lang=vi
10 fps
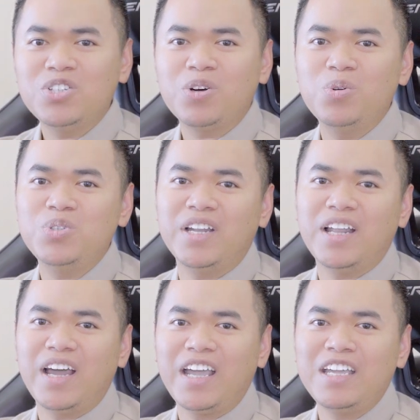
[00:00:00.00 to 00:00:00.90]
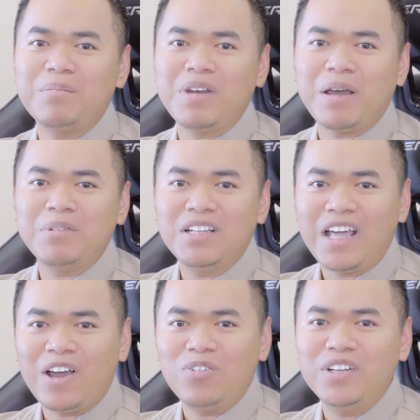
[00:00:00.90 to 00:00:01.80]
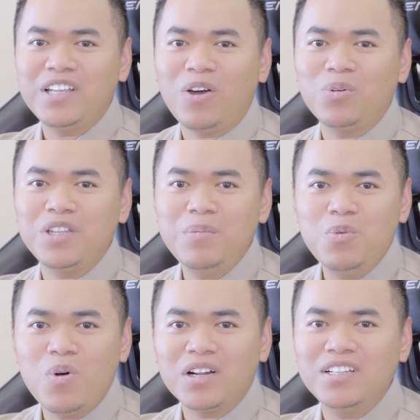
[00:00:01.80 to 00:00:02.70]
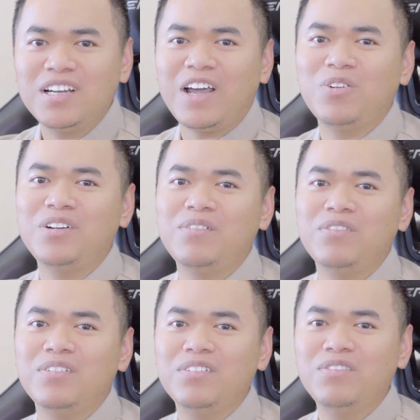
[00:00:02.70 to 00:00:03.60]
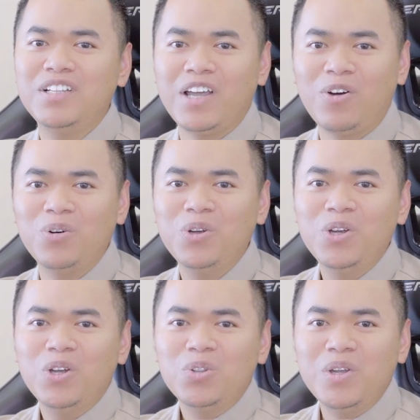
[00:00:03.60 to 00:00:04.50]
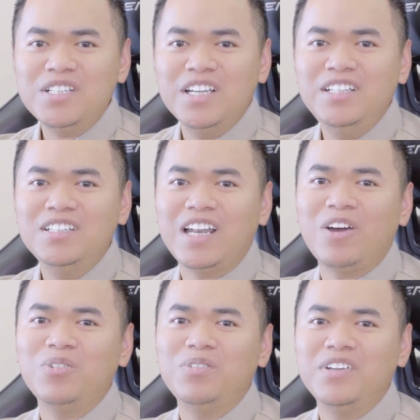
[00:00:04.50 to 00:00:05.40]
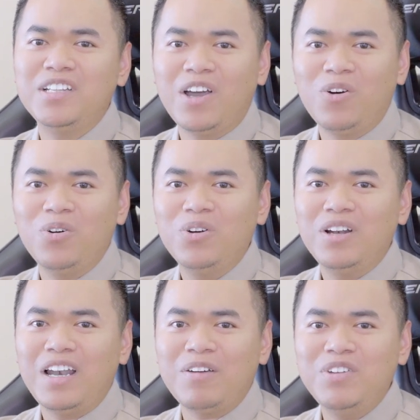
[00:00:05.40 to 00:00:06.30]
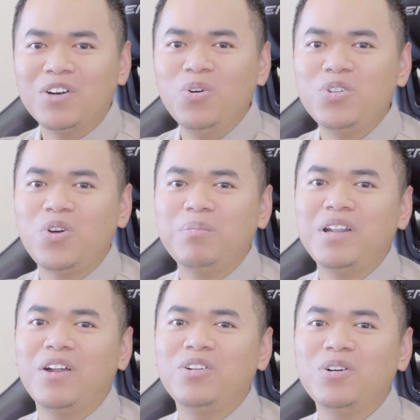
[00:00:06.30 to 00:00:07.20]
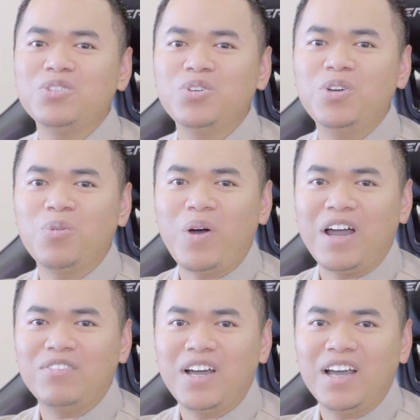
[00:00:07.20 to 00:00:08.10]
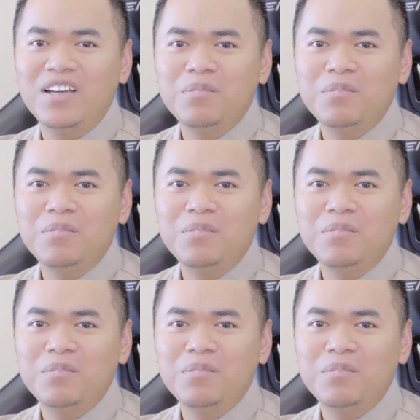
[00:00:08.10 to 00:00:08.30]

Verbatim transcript: cho câu chuyện là anh em làm thế nào với nhau, teamwork như nào với nhau, thuyết trình như nào với nhau, làm việc đội nhóm như nào với nhau cho hiệu quả, và